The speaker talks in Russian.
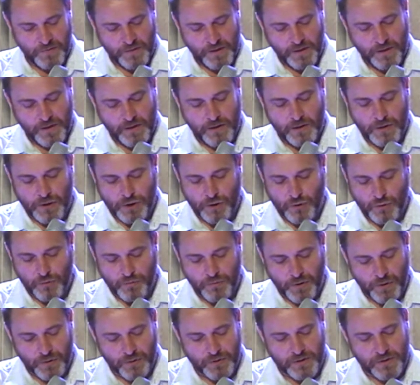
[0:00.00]
Или же
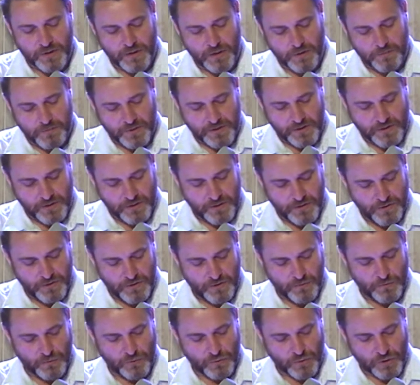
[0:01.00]
умрет сей
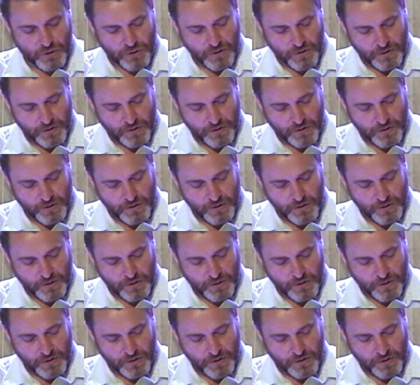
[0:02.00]
последний муж,